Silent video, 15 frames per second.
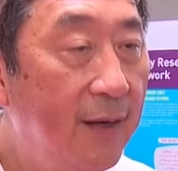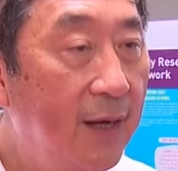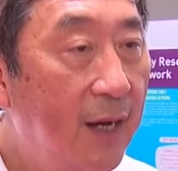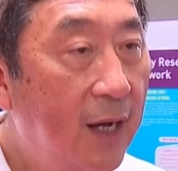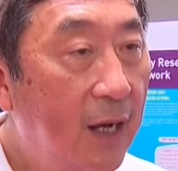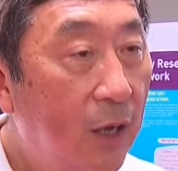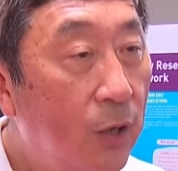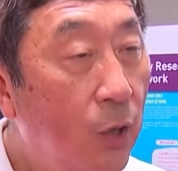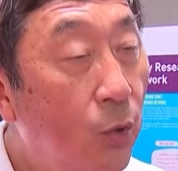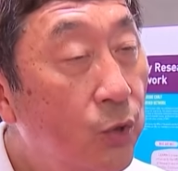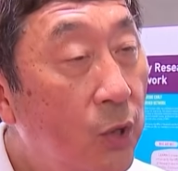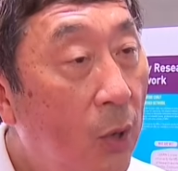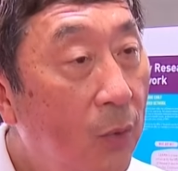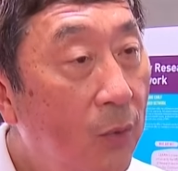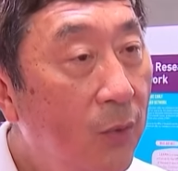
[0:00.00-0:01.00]
呃沟
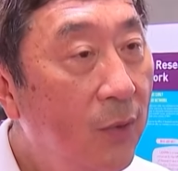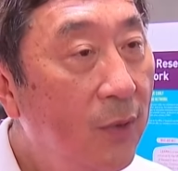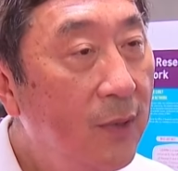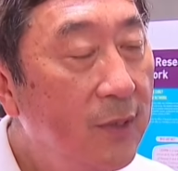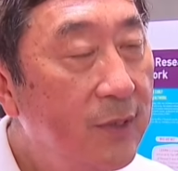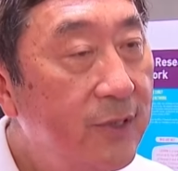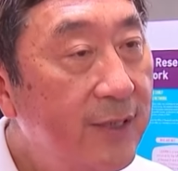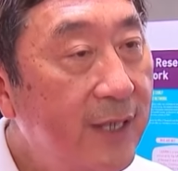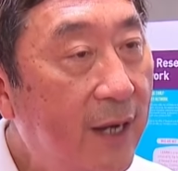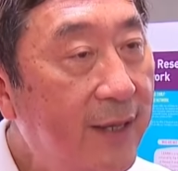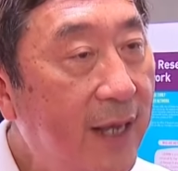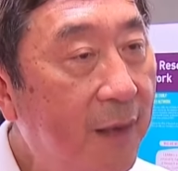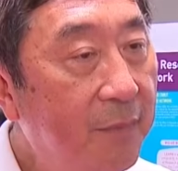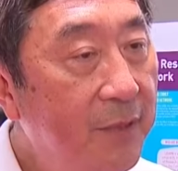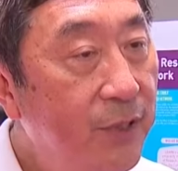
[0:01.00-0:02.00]
通，知道
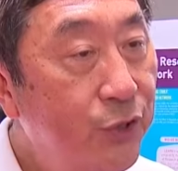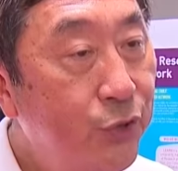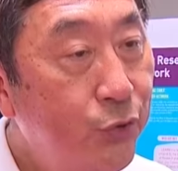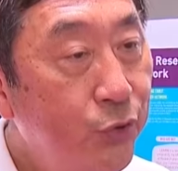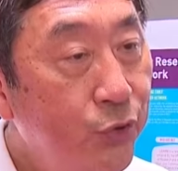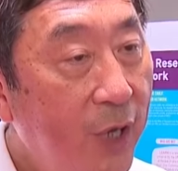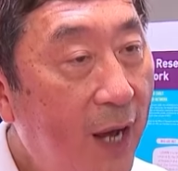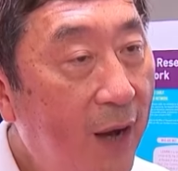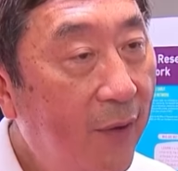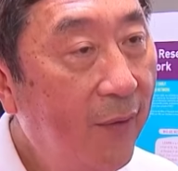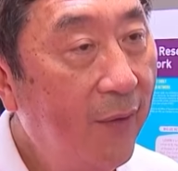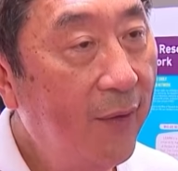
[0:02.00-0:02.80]
他们的需要。